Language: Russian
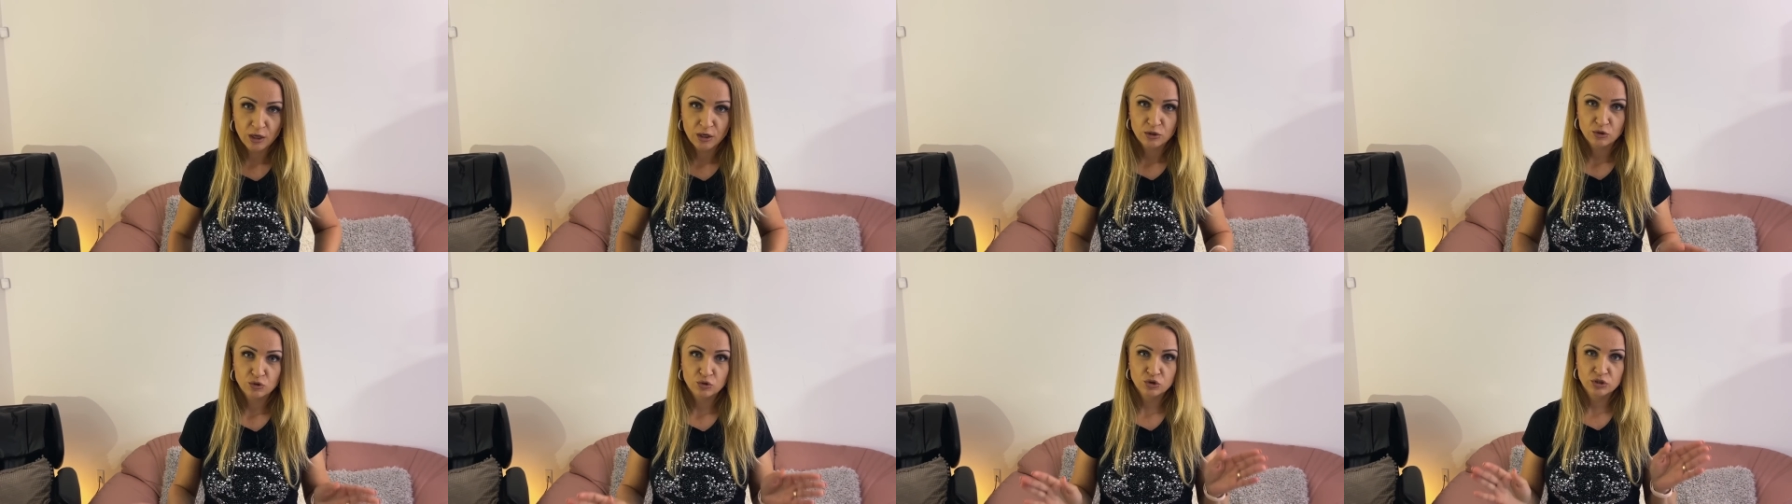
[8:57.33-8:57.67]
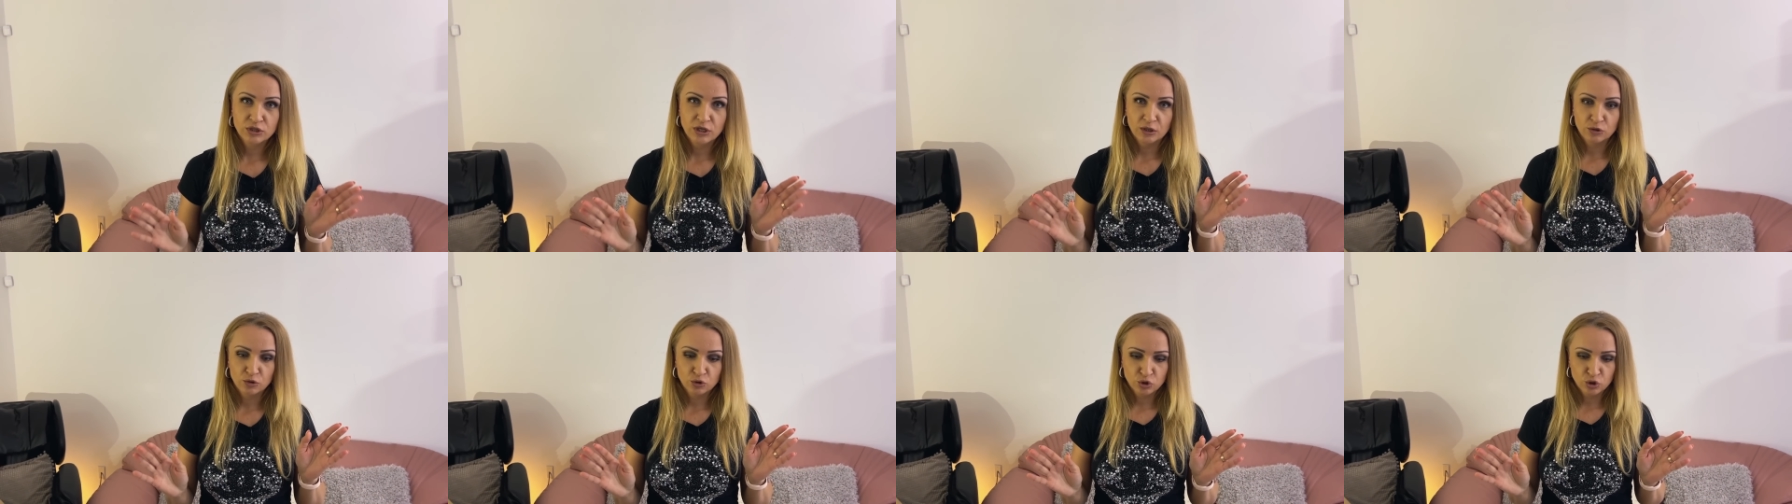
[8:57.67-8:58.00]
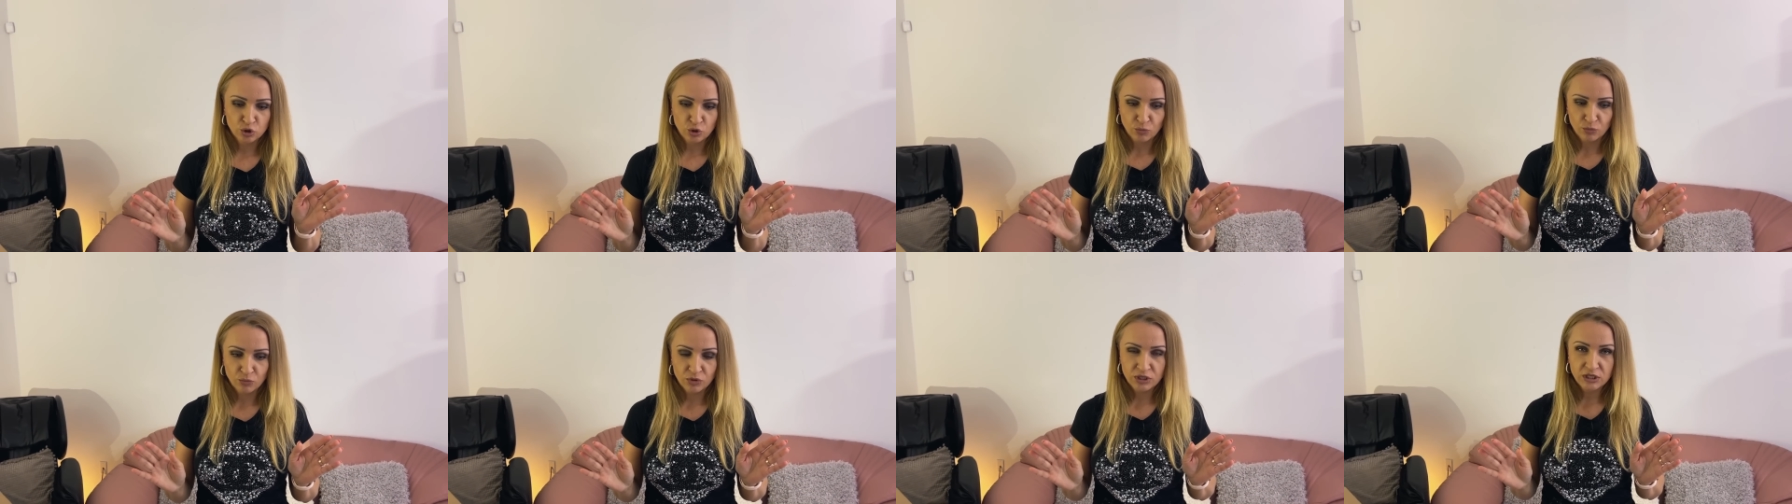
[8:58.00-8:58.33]
Друзья, ну
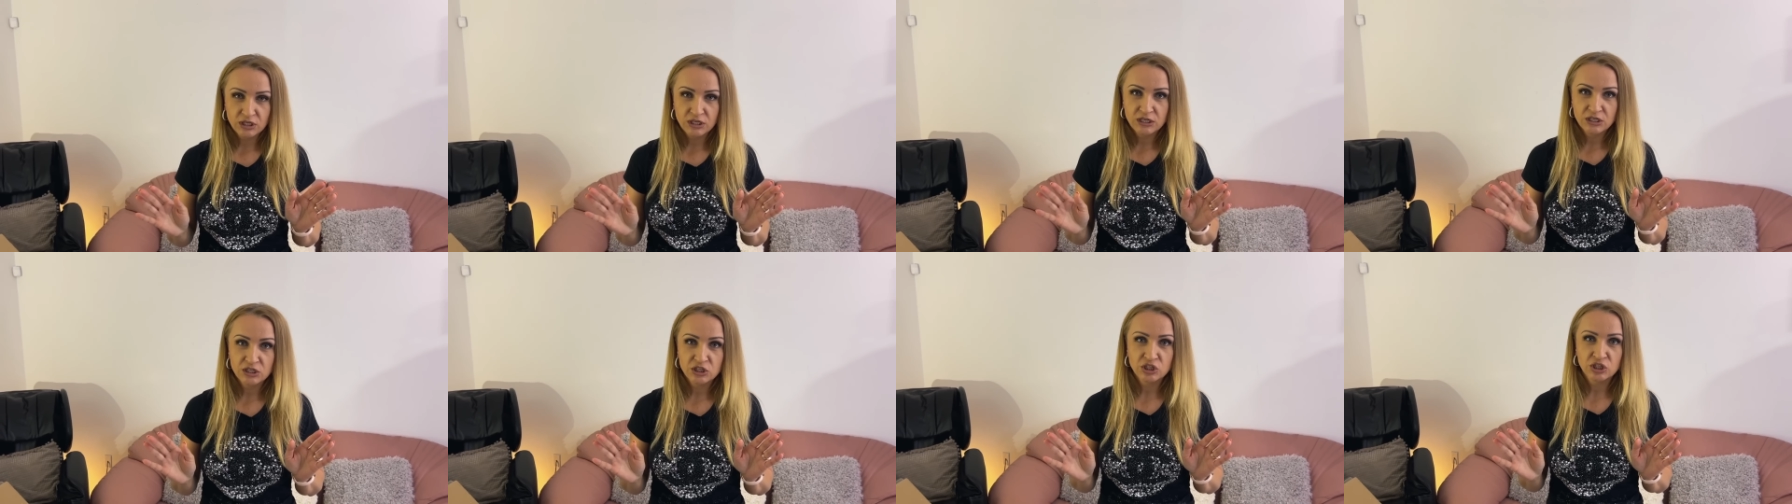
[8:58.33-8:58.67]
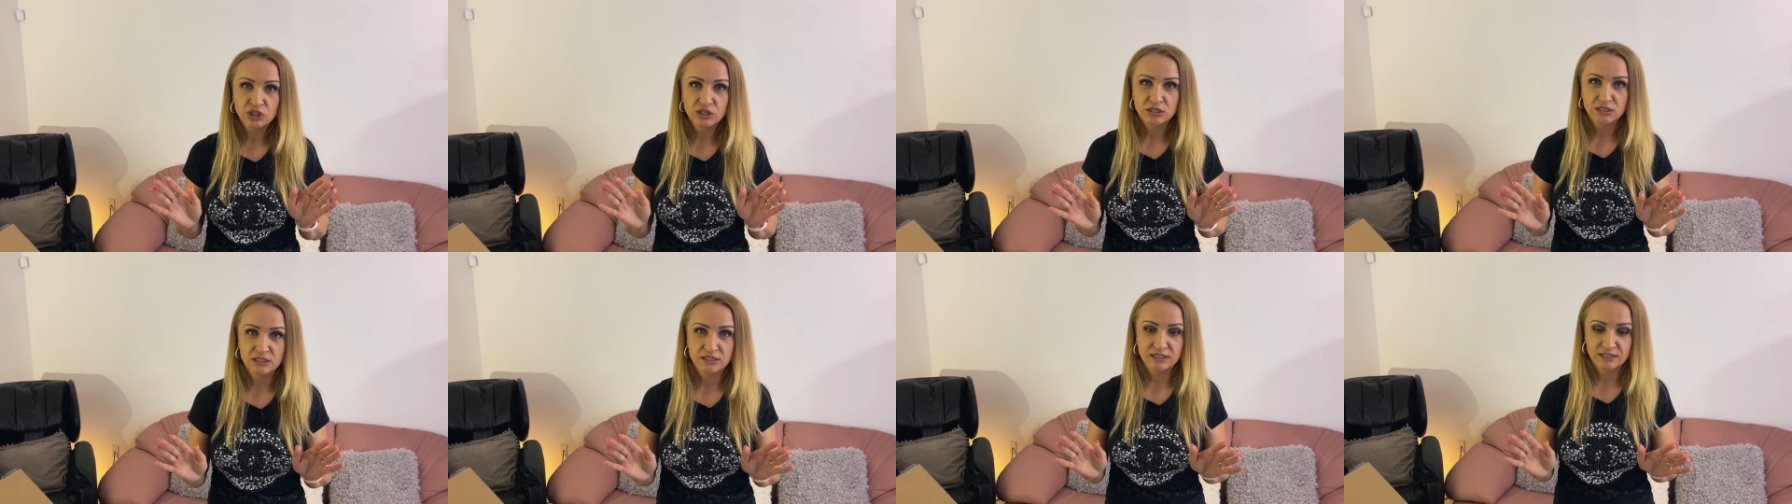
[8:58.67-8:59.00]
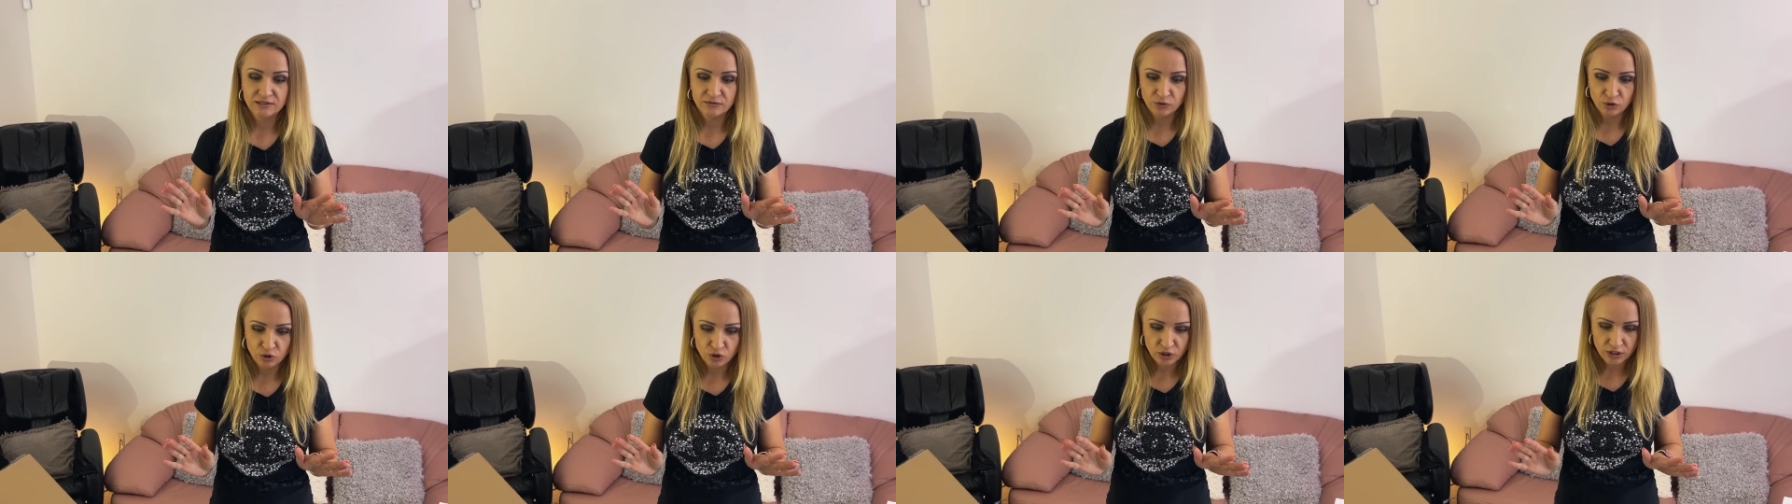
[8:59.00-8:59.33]
что, мы не решились
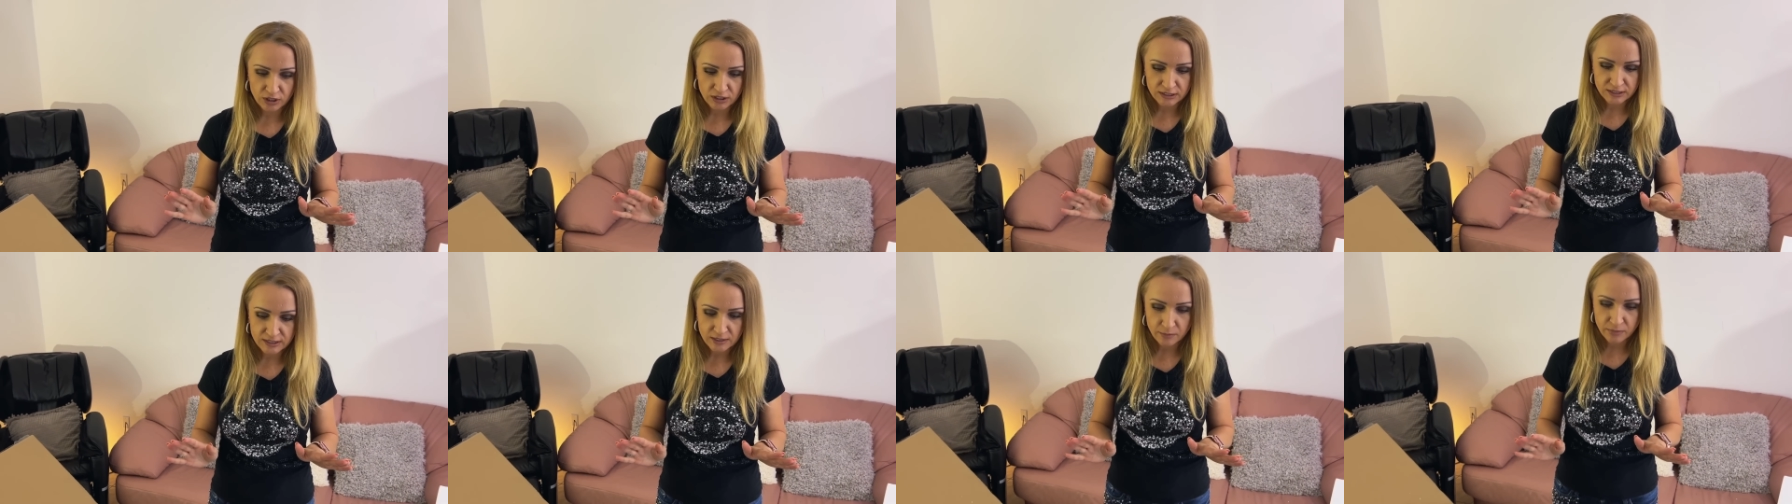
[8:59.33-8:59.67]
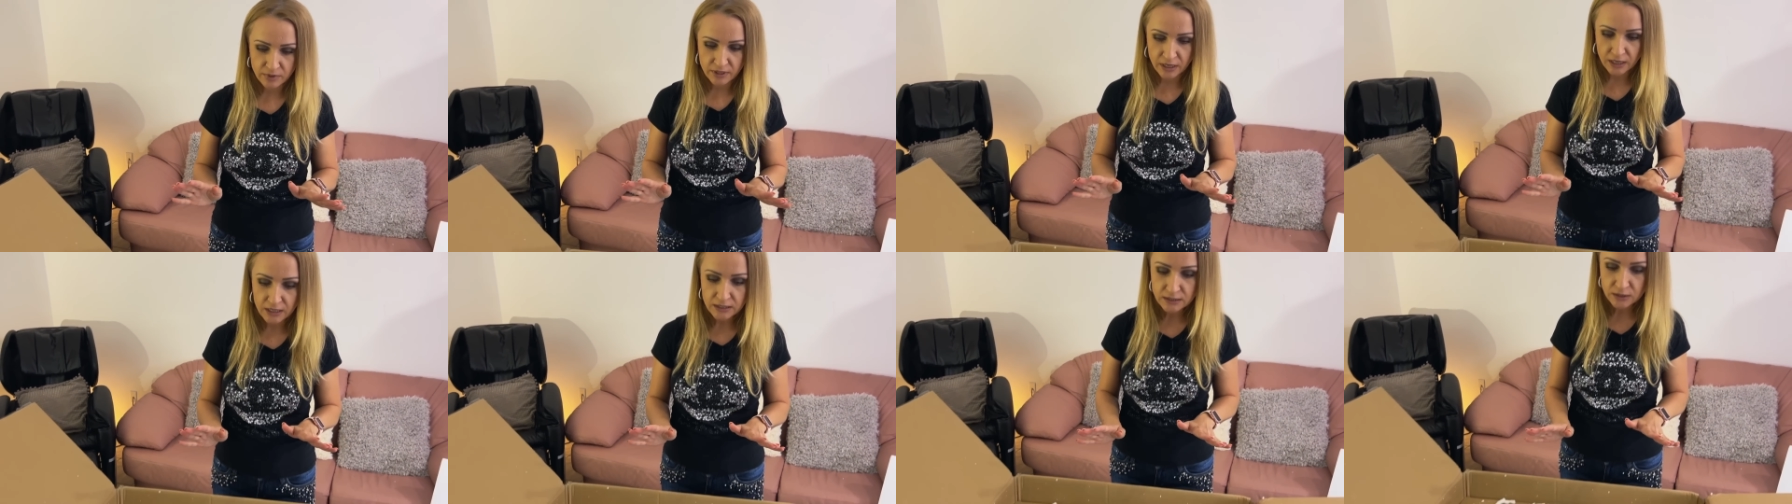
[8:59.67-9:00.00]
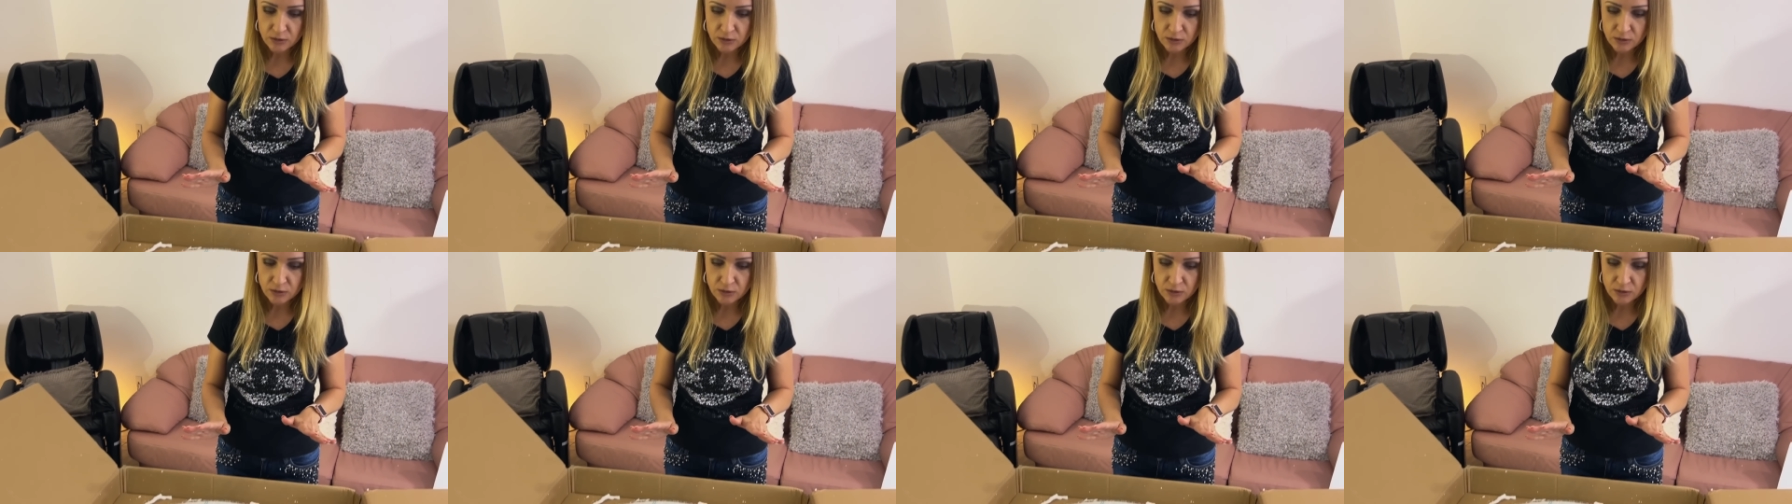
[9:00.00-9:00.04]
все-таки собирать